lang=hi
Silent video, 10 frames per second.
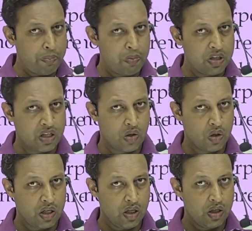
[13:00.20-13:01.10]
पब्लिश
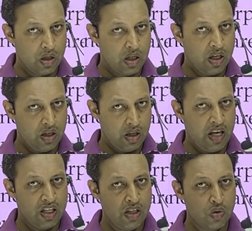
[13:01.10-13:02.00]
करोगे, एक
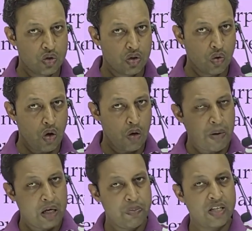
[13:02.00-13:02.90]
ही उसको और
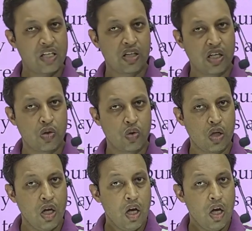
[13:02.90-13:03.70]
बाद में एक साथ कर दोगे,